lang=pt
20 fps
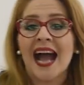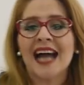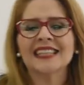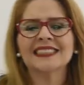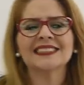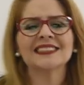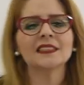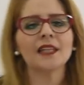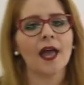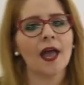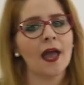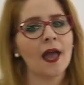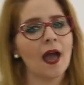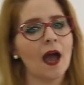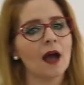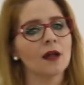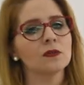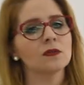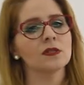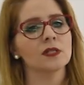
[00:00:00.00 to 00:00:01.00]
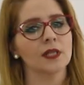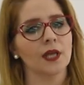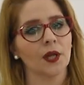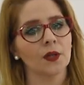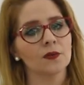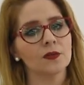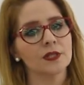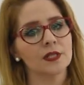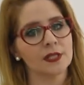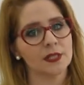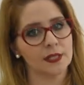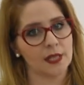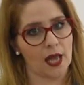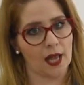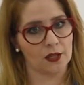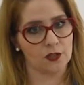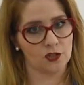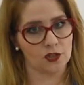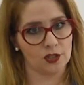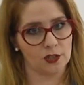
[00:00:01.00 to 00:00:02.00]
até a
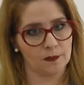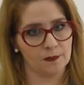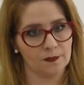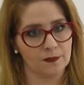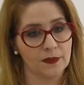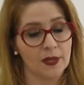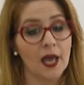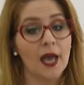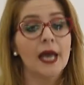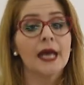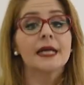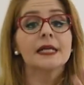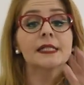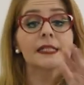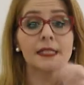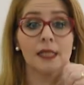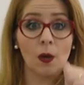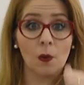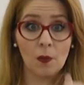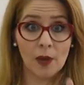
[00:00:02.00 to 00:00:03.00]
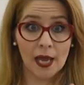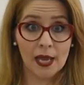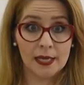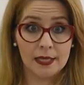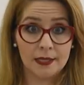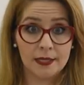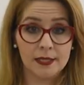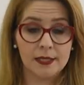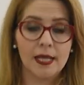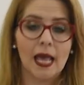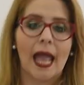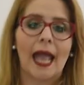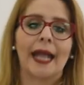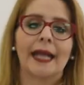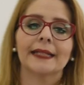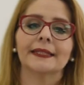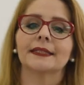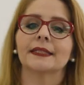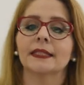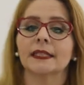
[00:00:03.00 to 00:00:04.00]
207. São eles
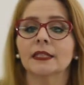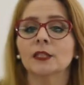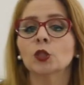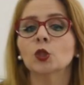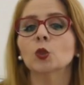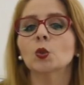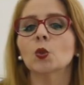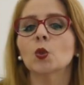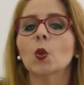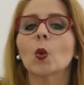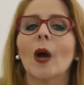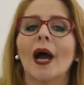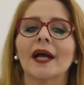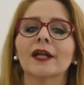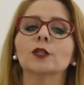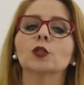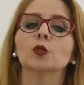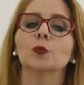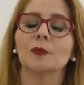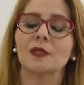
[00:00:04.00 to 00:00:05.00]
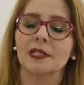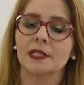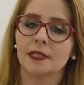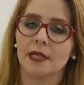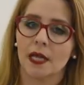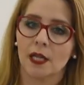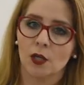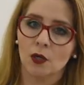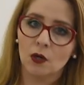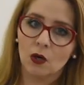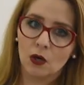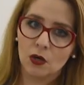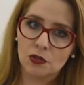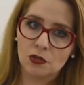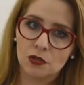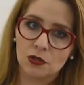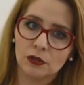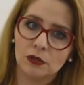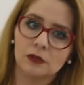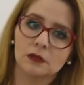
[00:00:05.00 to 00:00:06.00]
Entrando no Quarto
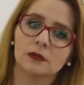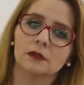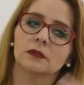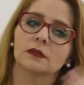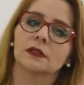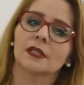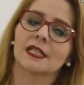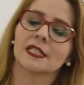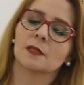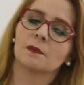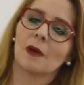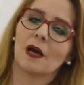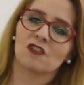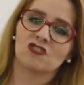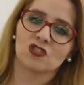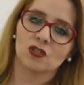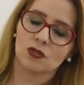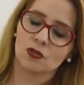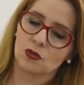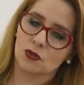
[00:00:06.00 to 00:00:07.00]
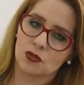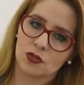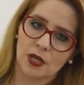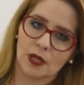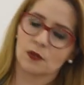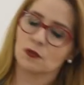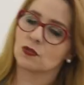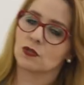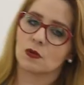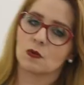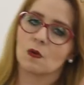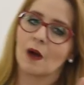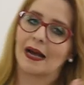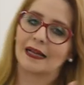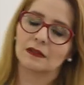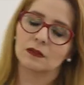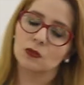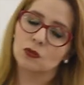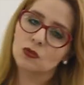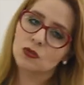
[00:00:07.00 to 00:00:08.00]
Misterioso, nas páginas
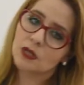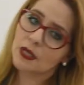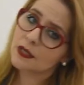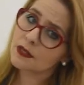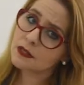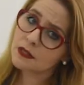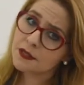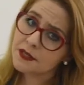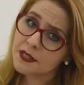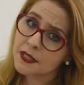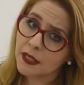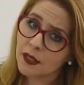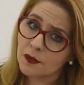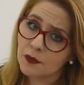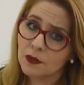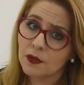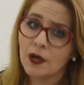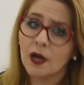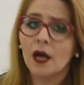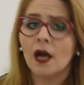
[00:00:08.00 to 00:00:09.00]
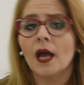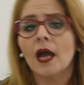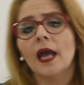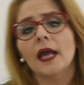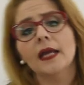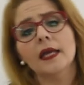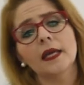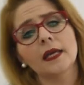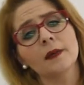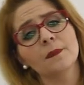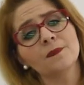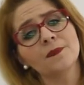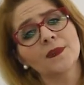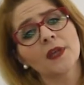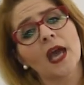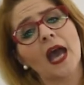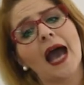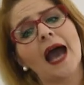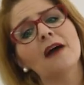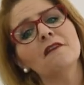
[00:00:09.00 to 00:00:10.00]
204 e 205,
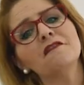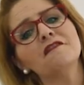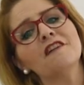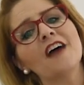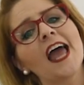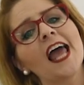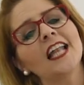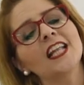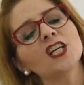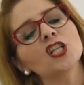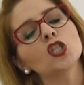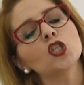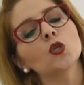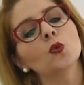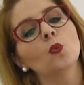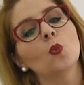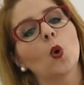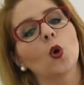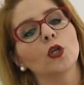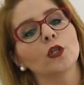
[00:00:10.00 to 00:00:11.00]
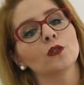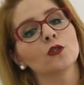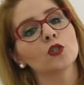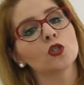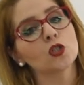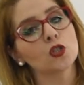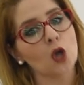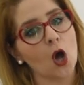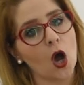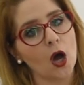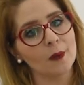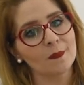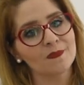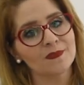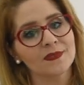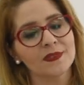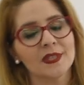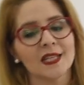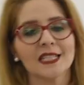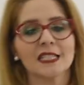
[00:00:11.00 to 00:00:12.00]
e A Velha de um Olho
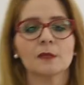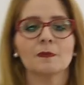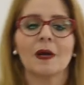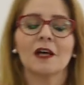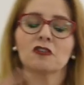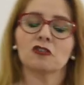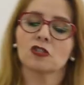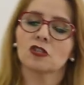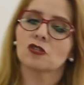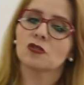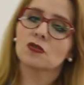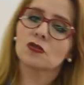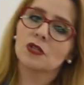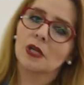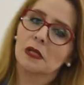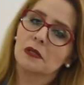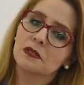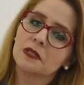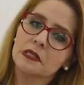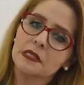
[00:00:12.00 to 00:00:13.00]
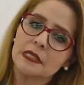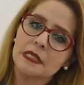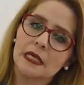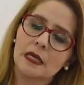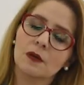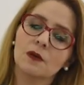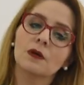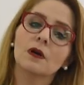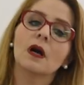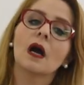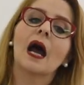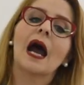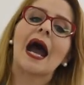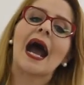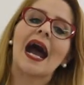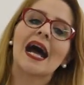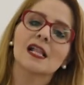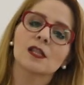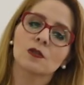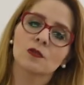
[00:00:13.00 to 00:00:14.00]
Só, nas páginas 205
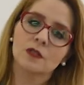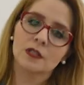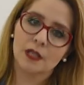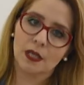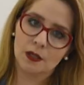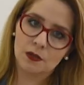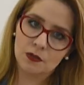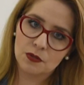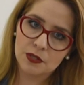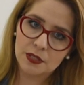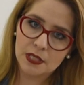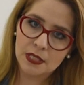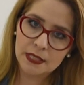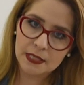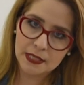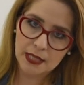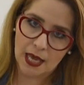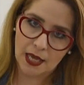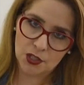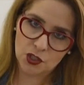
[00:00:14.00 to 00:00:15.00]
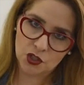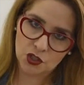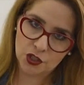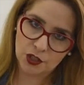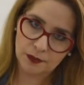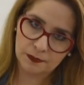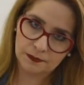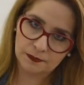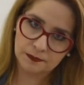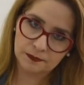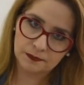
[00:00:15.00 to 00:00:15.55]
a 207.